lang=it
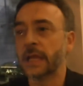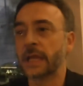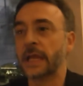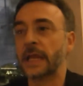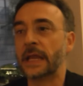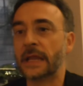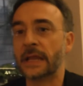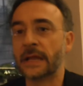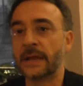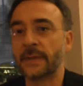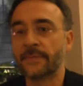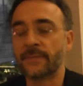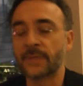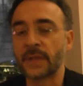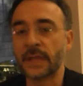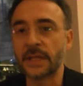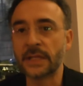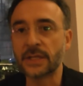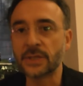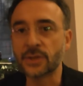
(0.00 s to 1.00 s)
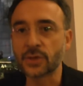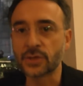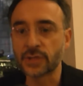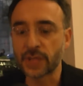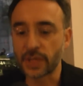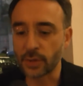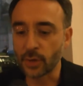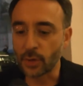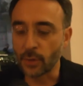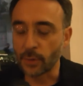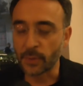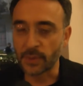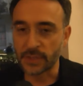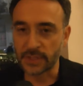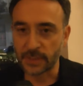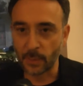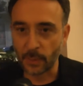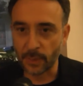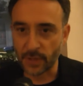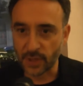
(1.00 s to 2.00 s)
Il, ehm, il discorso è che noi non
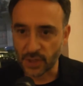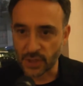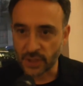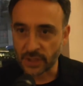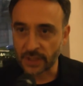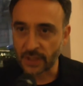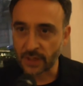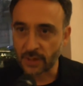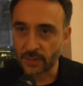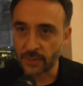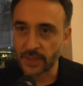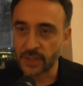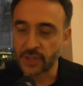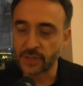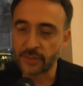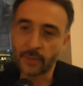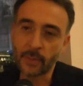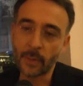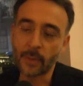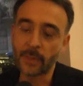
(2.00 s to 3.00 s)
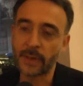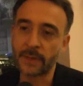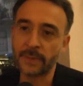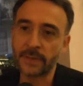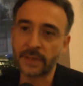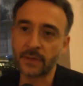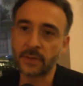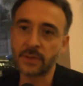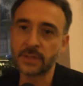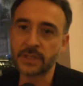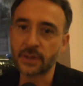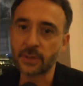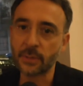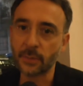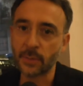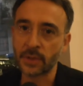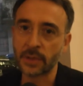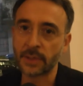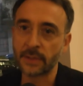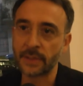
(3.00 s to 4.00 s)
possiamo prescindere, come dicevamo prima, da questi
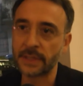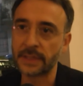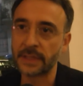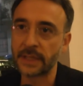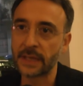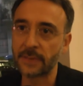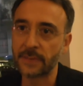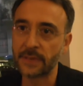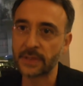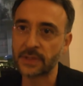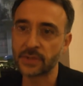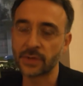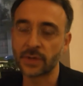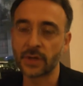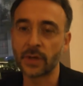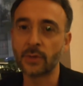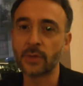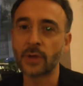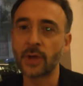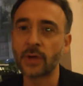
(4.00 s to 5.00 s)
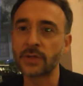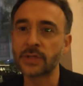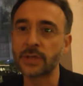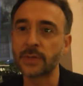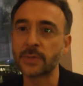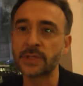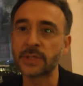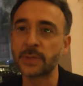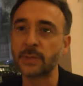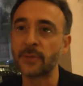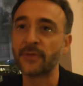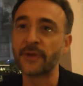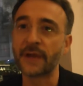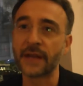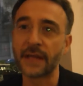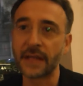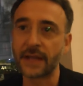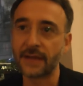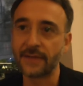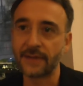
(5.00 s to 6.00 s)
comportamenti delle persone. L'unica cosa che possiamo
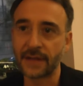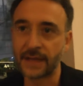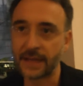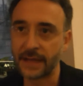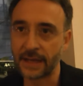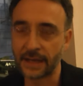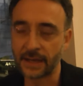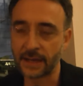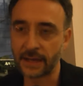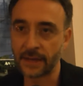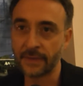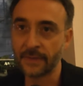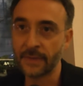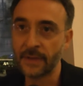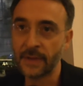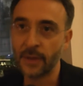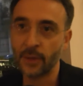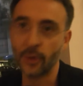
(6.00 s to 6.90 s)
fare è cavalcarli.